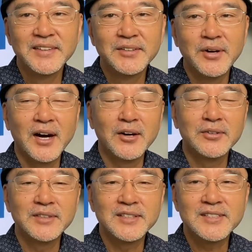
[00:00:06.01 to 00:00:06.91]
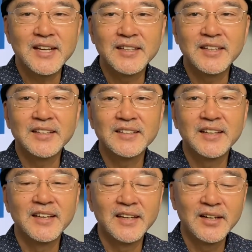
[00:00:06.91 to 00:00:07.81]
와우, exciting.
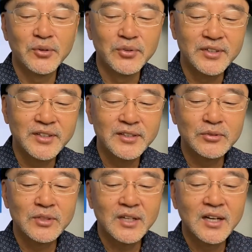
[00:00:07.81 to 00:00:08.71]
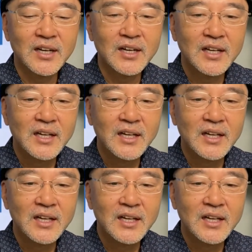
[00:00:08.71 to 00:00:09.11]
예, 오늘은 우리가